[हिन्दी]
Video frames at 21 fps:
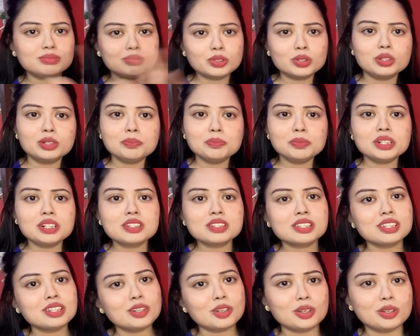गुड
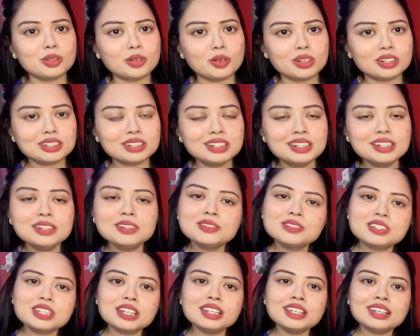पर्सन और नॉट
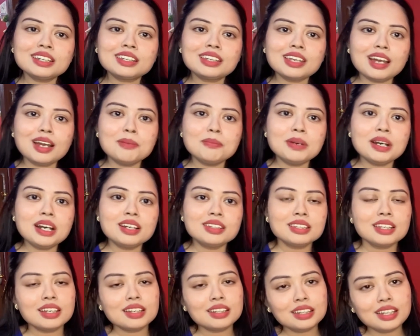चलिए क्या बात
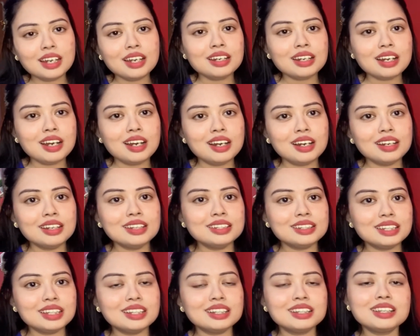है क्या कहा है
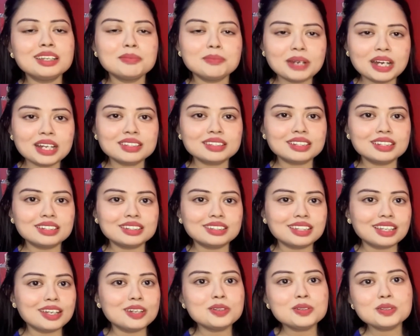नील ने बात
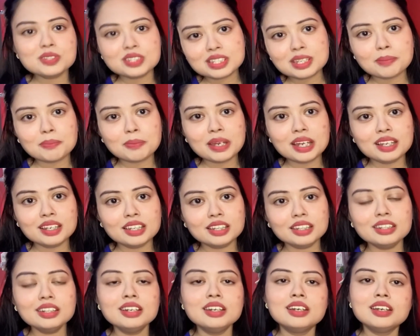करते हैं उससे पहले
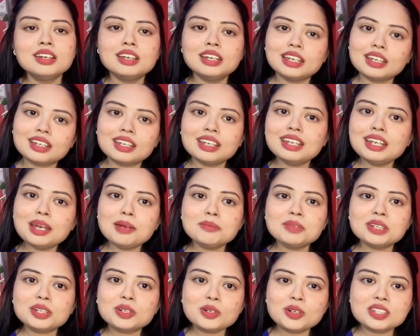अगेन आई एम
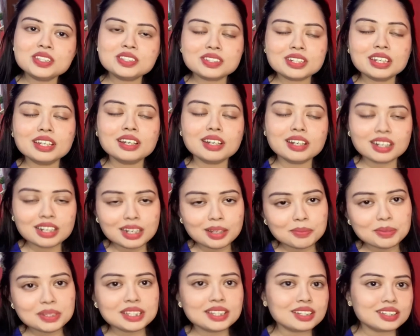रिक्वेस्टिंग अगर
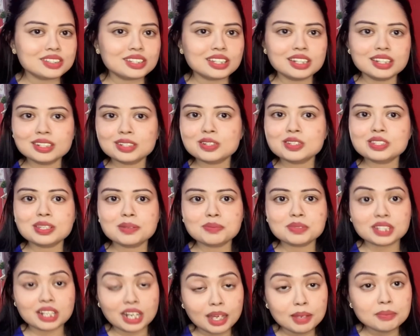अभी तक चैनल को
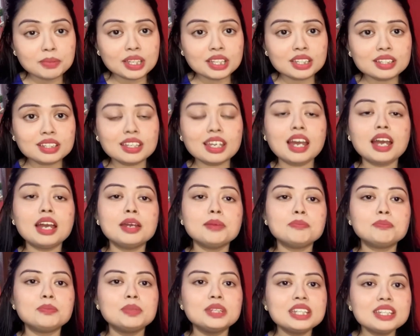सब्सक्राइब नहीं किया है
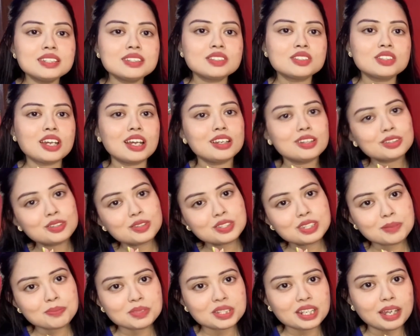प्लीज चैनल को
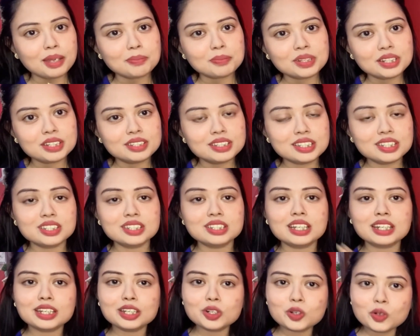सब्सक्राइब कर दीजिए
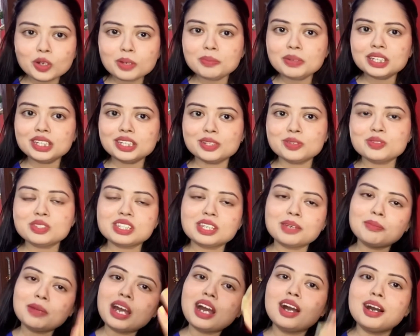ताकि कोई भी न्यूज
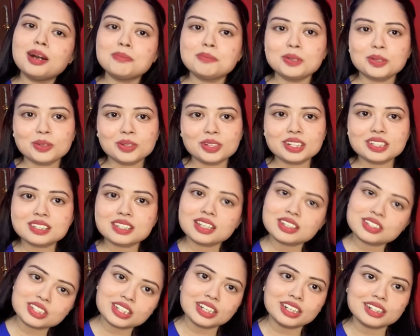है मैं आप लोगों के साथ
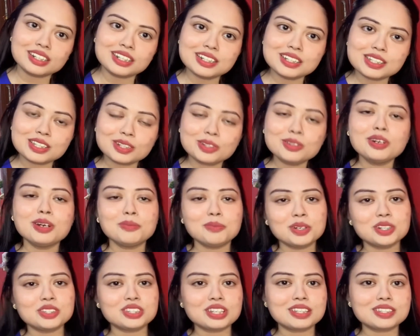शेयर कर सकूं और
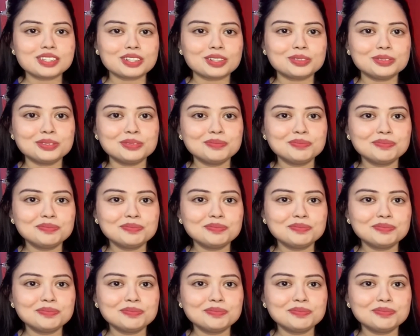पहुंचा सकूं